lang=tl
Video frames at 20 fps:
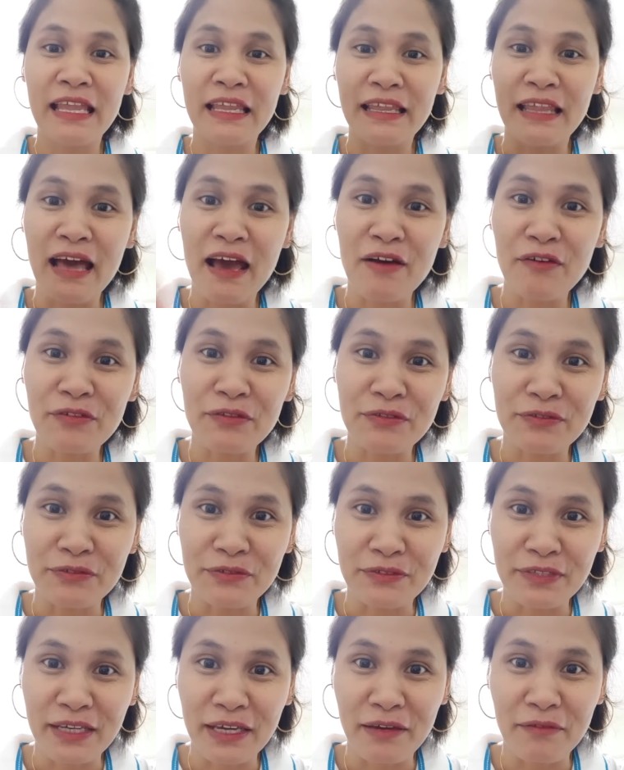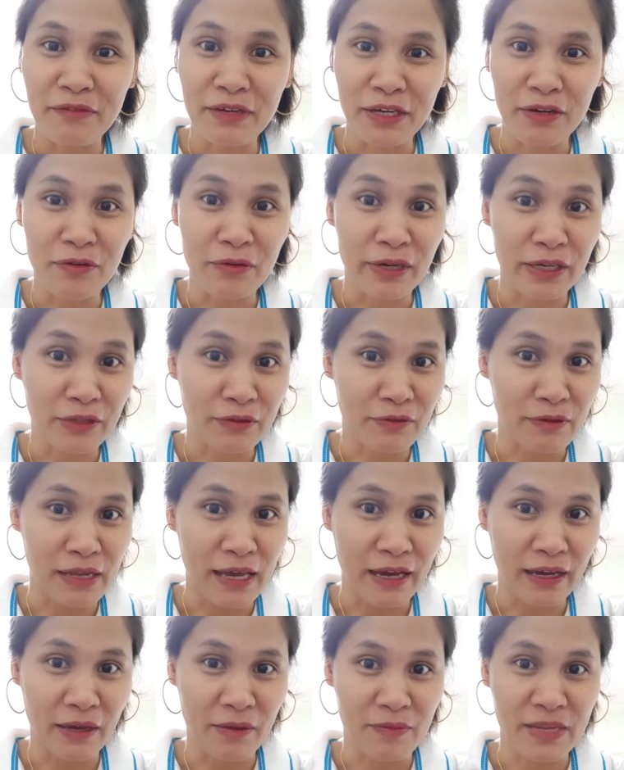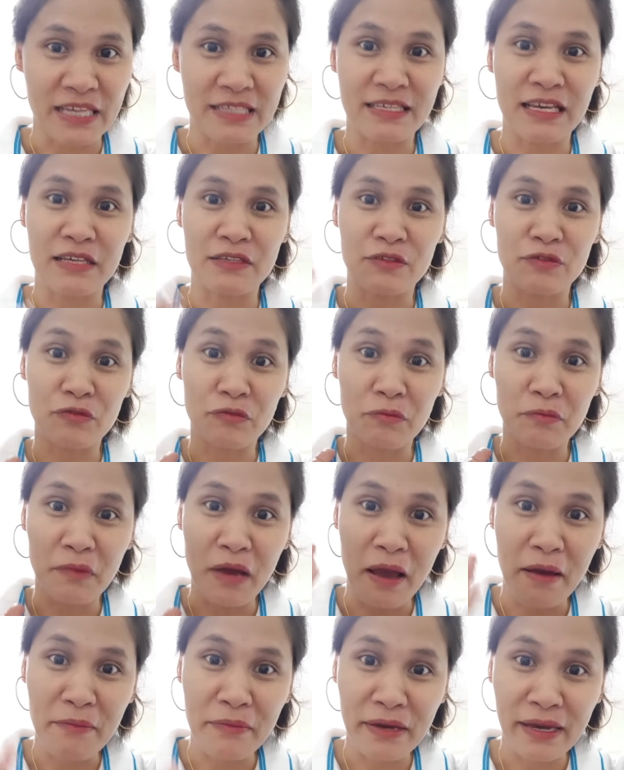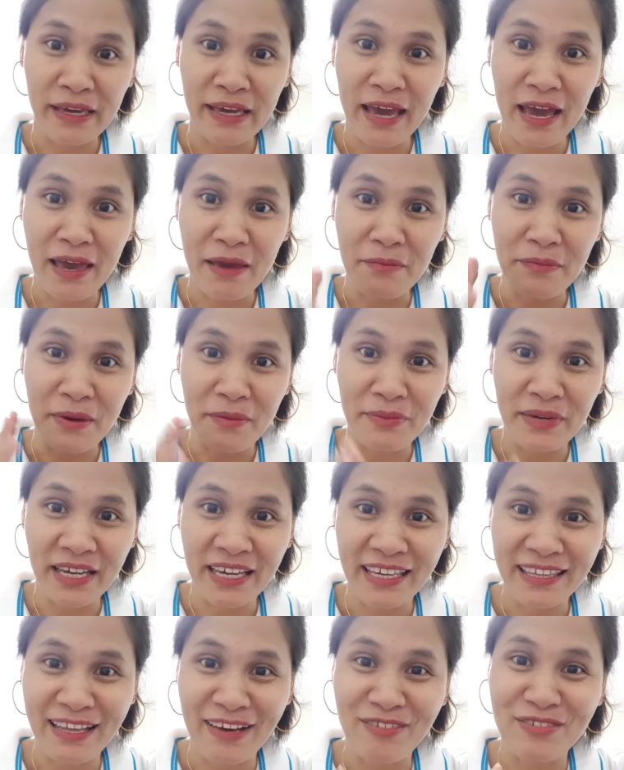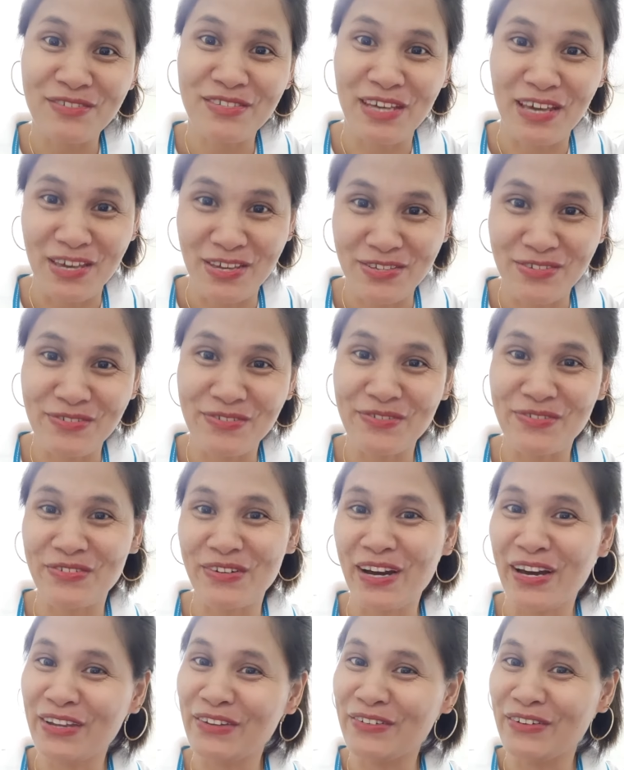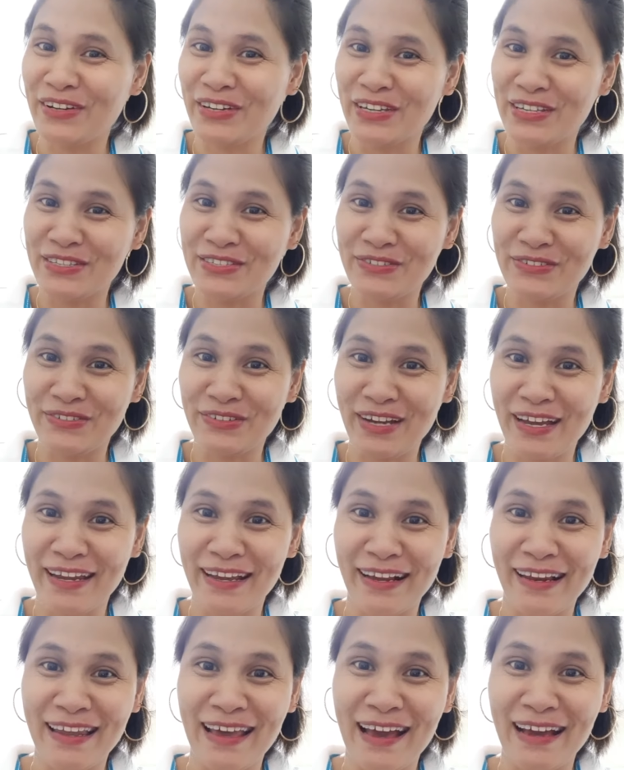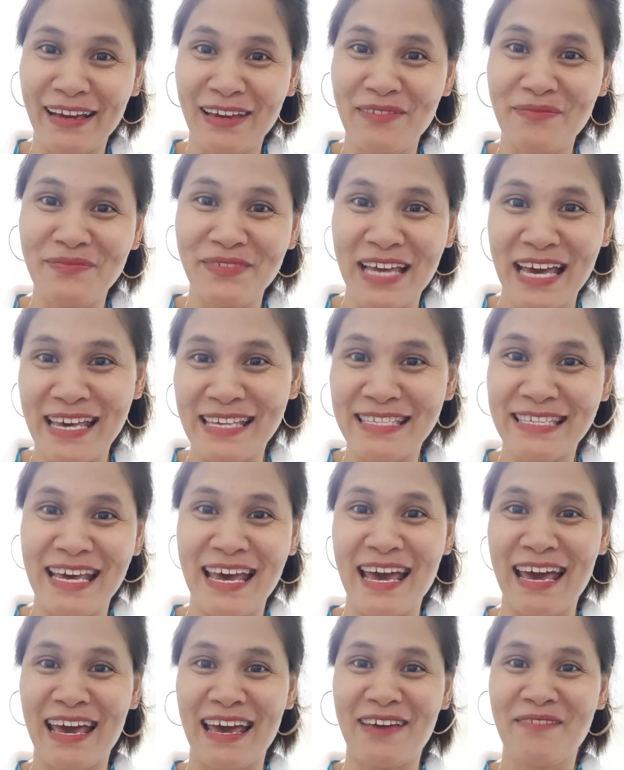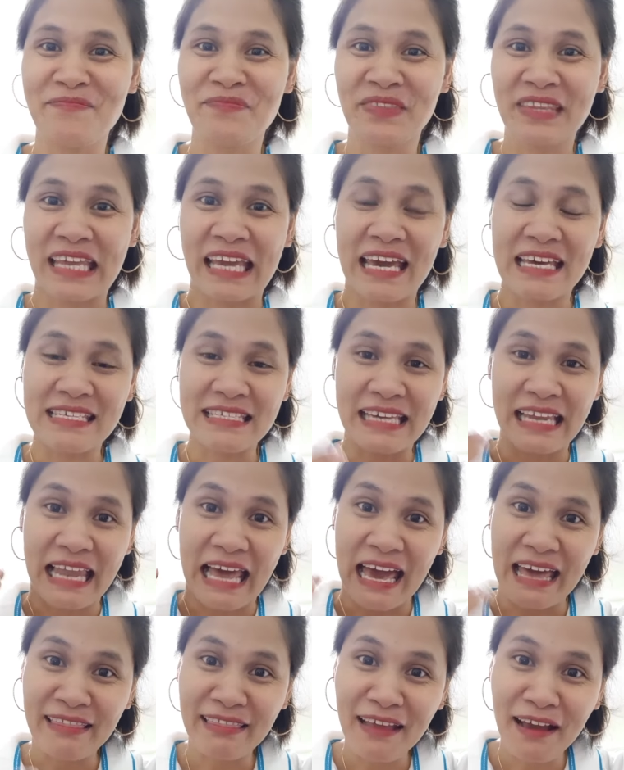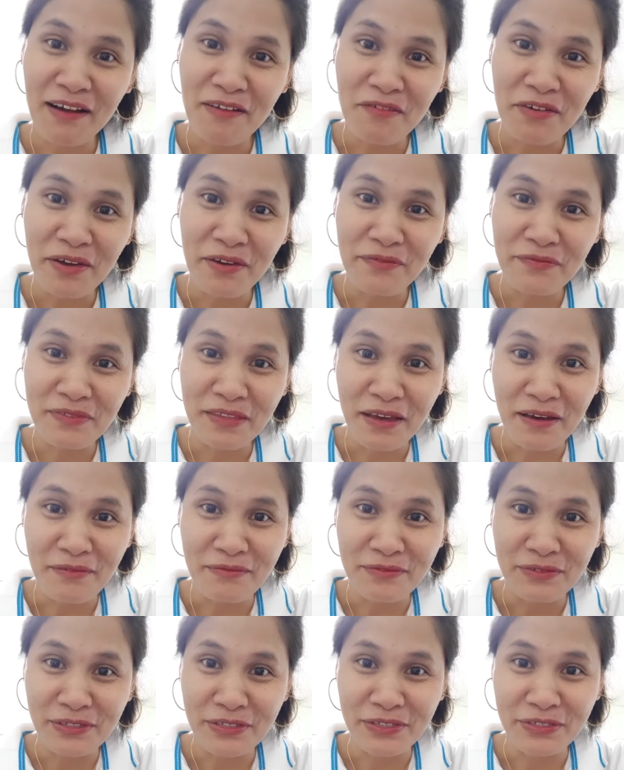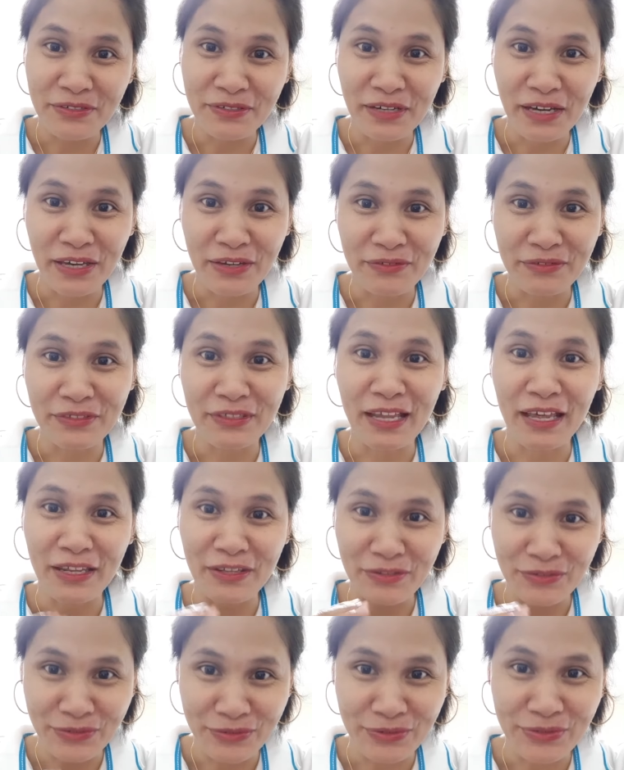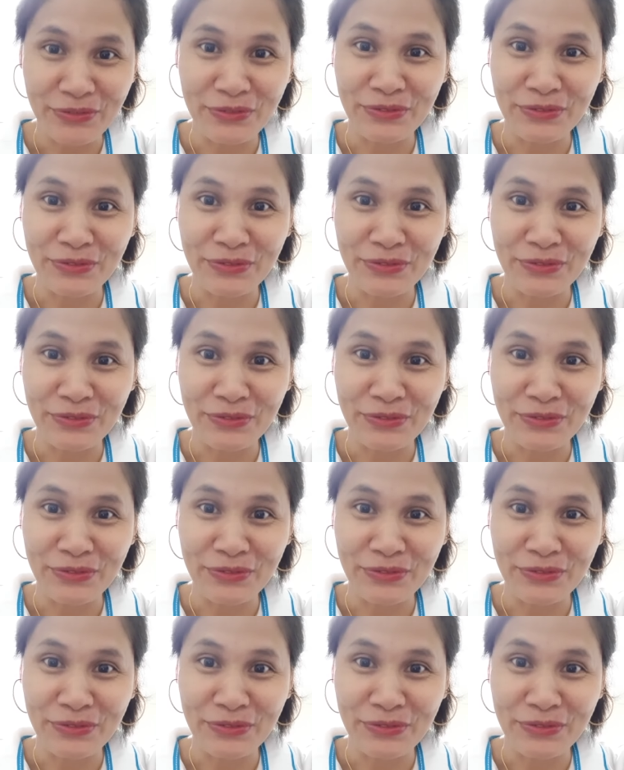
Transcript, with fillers: Now today we're going to Lucky Plaza. So mamaya ipapakita ko sa inyo kung ano ang itsura ng Lucky Plaza. Kasi lahat ng OFW ngayon nandoon.